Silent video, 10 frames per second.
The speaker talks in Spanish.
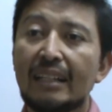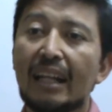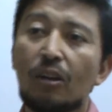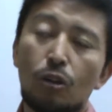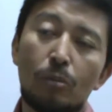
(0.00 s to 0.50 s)

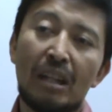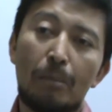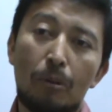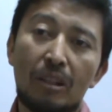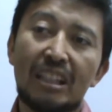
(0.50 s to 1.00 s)
de
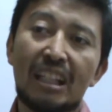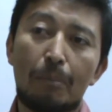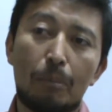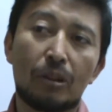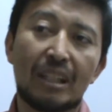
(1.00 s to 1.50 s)
economía
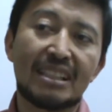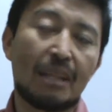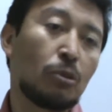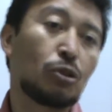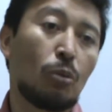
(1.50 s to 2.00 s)
política por qué
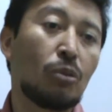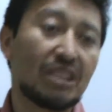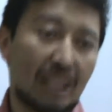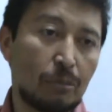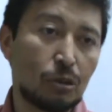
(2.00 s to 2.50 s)
estamos como
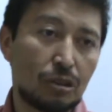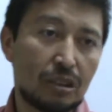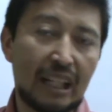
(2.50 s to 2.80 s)
estamos.